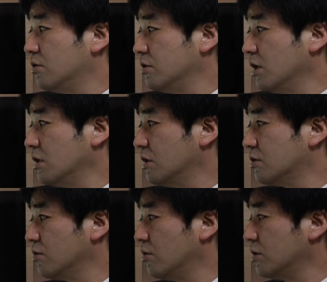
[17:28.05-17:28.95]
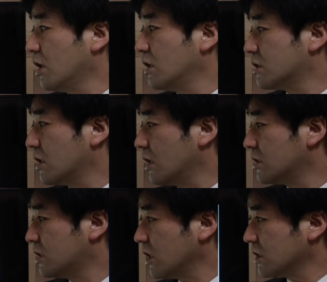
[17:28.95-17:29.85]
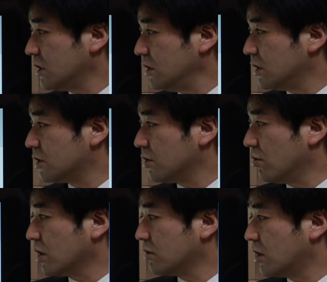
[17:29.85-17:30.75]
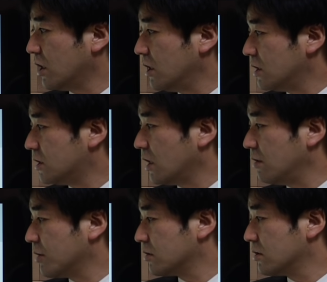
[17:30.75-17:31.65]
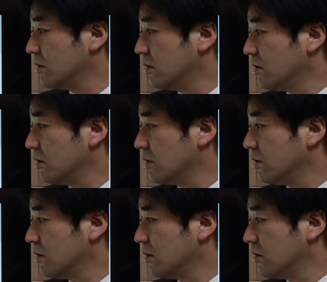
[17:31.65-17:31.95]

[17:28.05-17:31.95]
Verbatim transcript: 急激な需要に対して借金で事業拡大しています。